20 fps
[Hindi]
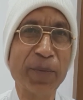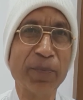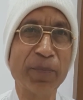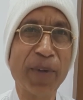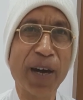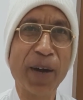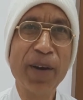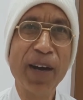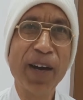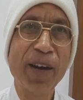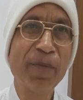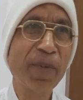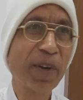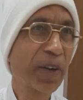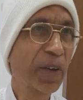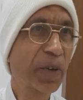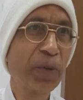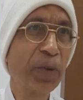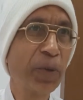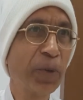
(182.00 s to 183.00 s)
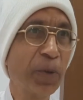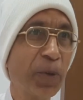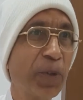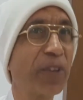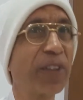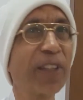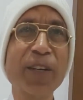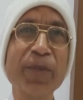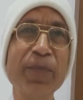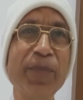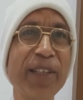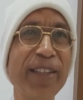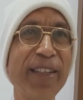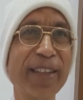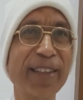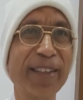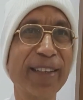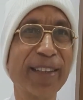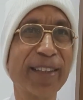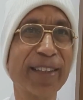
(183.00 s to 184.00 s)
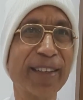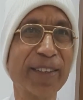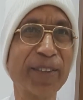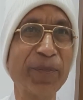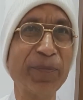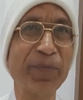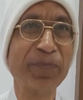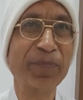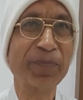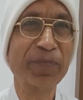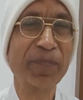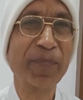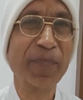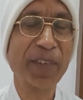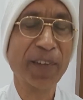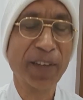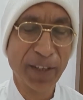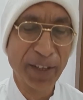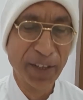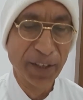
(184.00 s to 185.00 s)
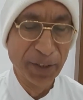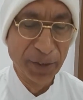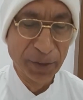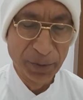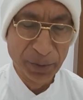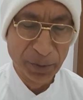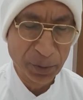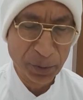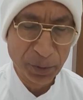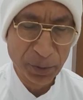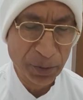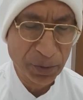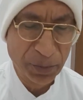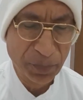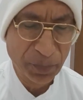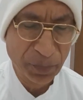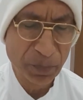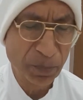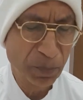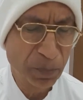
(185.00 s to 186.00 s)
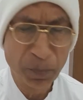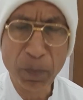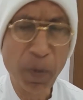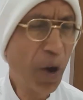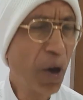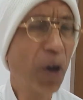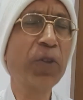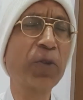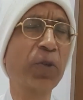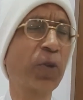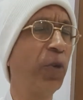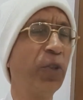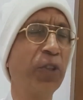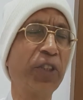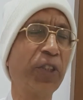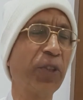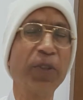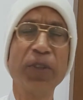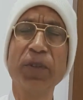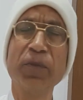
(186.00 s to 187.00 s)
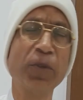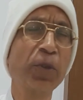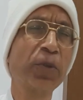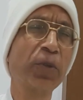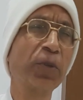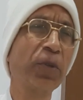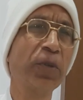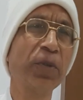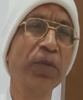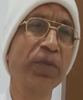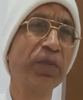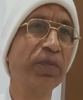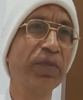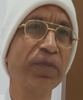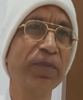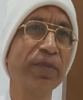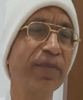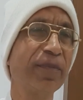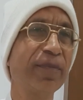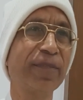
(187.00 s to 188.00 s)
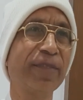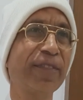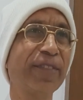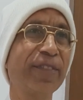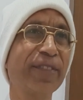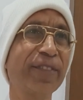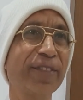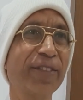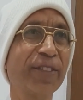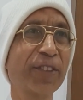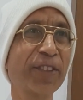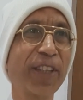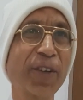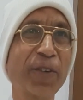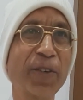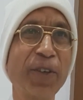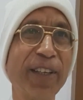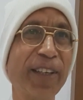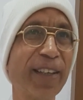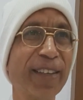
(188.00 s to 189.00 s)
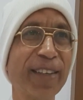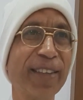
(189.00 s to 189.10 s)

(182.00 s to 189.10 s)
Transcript: बाबा हमको उत्तर भी देते हैं तो बहुत खुशी हुई वो तो उसका कोई